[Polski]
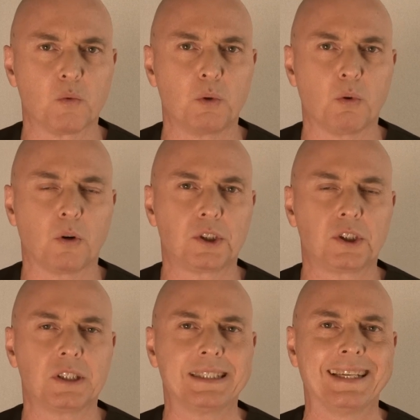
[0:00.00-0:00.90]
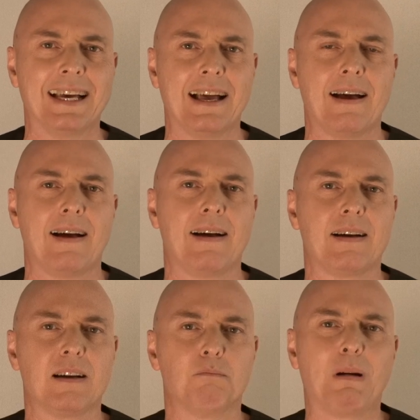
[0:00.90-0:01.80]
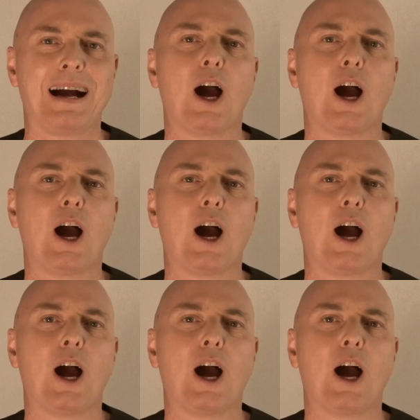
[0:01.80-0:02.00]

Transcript: miłości ma